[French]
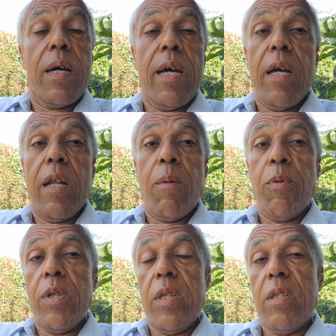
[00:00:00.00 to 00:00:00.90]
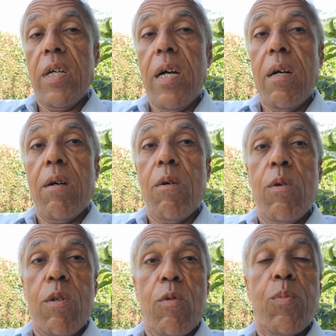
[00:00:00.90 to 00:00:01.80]
Et les politiciens,
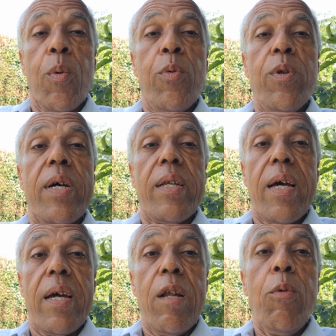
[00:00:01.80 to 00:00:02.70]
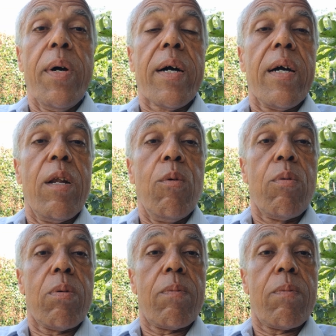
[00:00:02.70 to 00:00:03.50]
eux, ils ont pour but d'être élus et réélus.